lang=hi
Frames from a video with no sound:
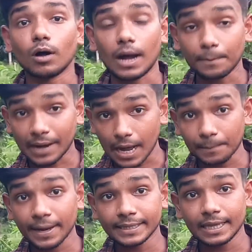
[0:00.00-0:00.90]

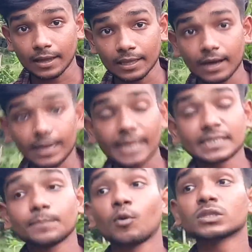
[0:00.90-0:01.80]
अफगानी अनार
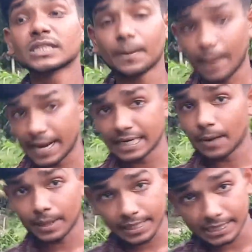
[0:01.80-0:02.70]
ऐसा बहुत सारा वेराइटी
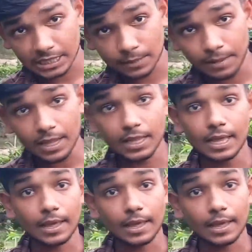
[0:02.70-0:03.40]
हमारे नाश्ते में